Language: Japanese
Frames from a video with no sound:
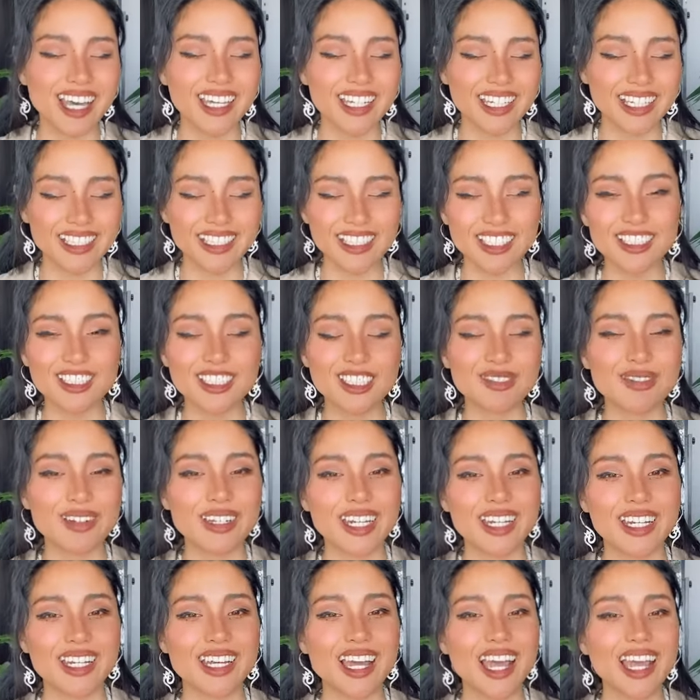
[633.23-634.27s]
いいついつまで
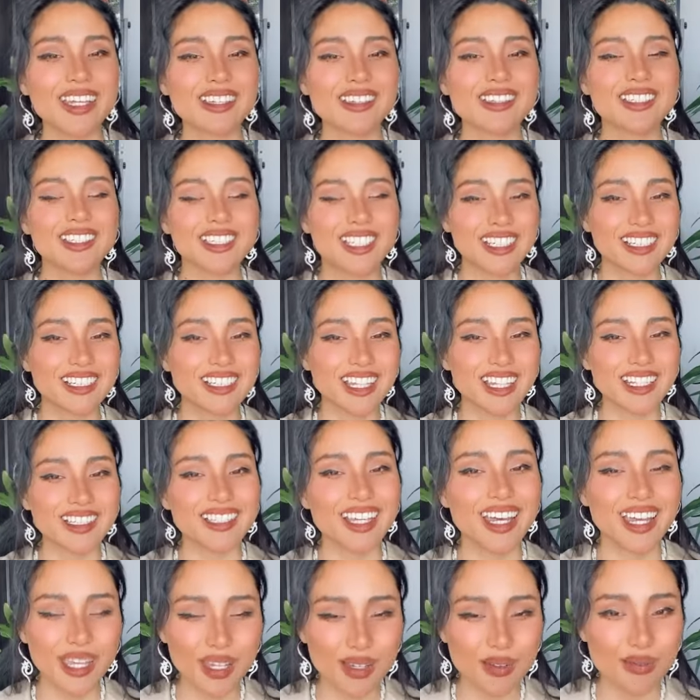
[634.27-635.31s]
にガイドしてくだ
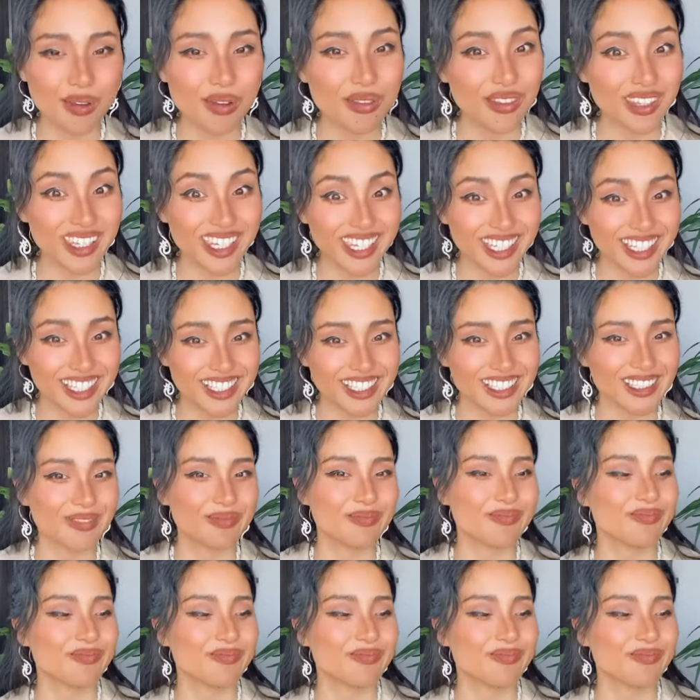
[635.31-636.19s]
さい with ease